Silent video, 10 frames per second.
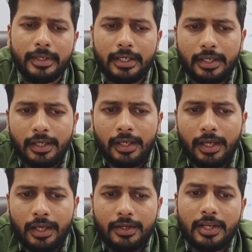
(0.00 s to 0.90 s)
में
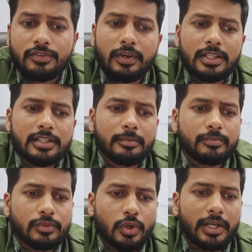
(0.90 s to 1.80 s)

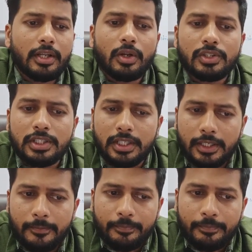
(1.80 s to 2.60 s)
नेशनलिज्म जो आइडियोलॉजी थी